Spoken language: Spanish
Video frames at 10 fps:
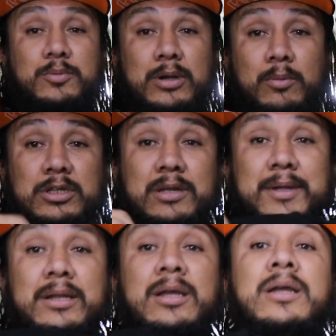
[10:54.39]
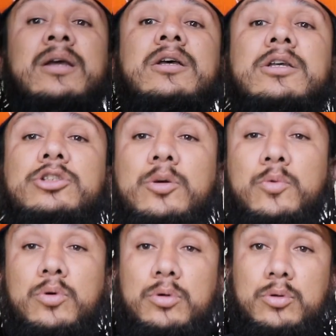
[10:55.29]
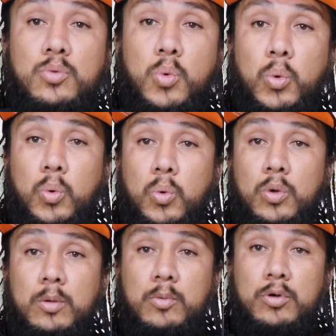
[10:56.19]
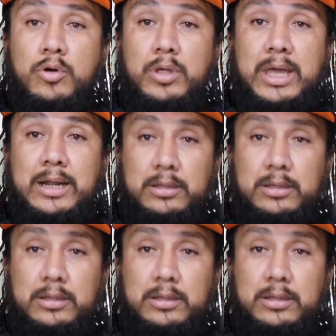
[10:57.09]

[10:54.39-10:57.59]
Por ejemplo, esta vean, es como, un collar,